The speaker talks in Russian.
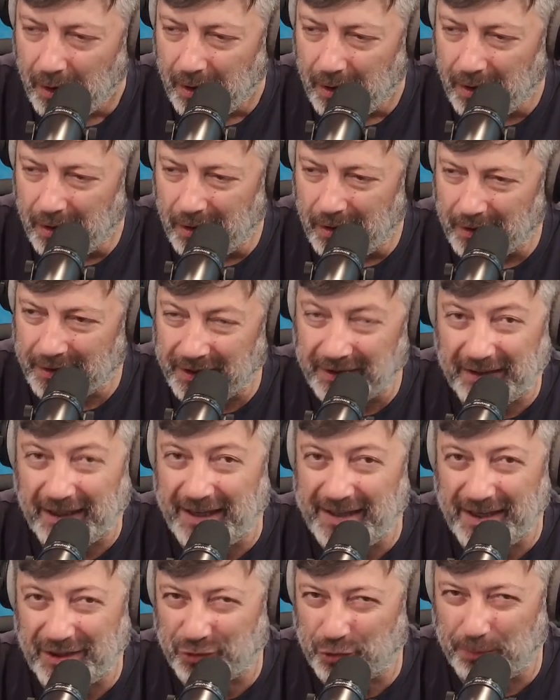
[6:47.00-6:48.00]
а, Китай
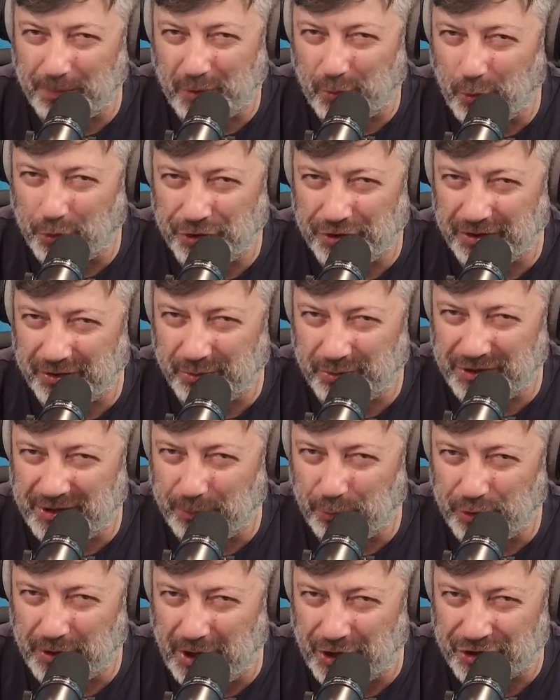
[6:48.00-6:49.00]
не особо хочет эту
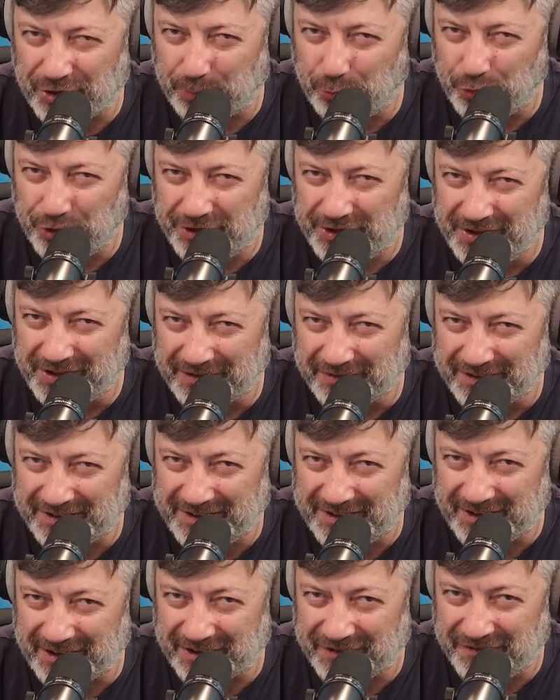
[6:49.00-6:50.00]
тему дальше муссировать
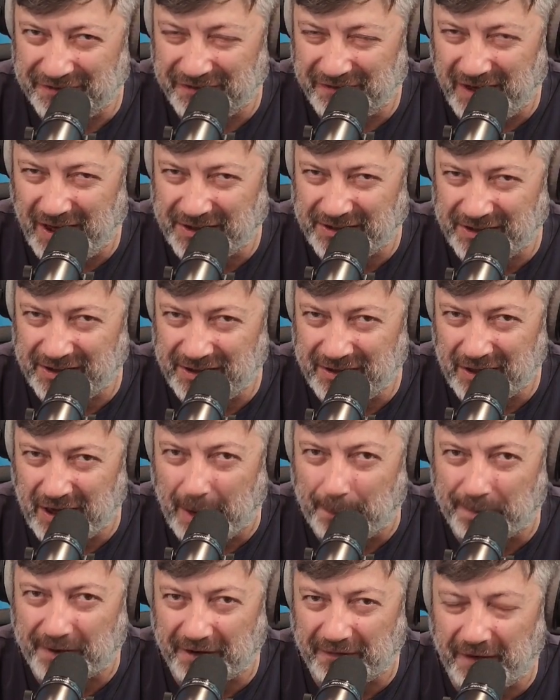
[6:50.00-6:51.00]
и развивать, и
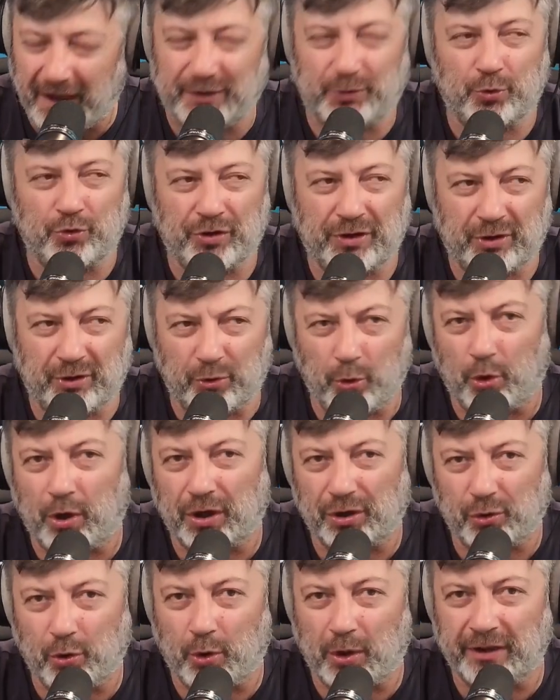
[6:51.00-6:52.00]
обрывать уже
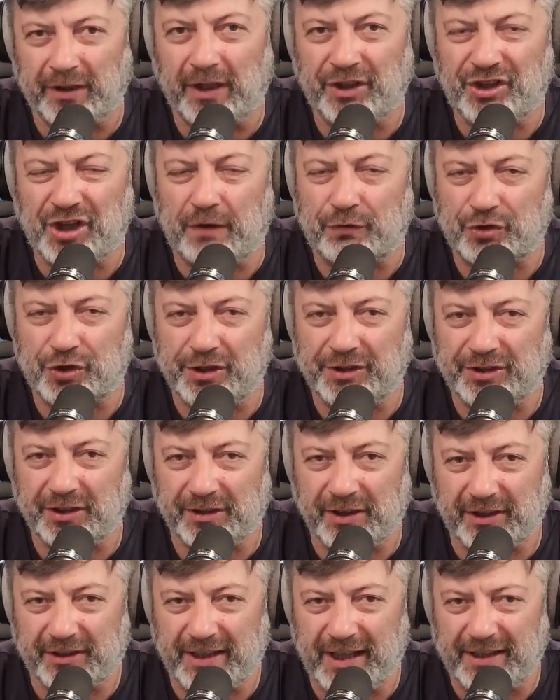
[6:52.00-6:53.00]
только-только начавшиеся
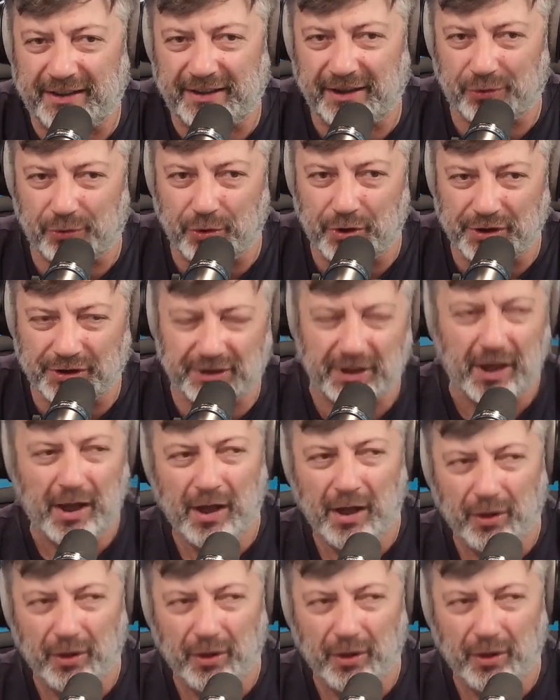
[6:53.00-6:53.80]
детенты, то есть,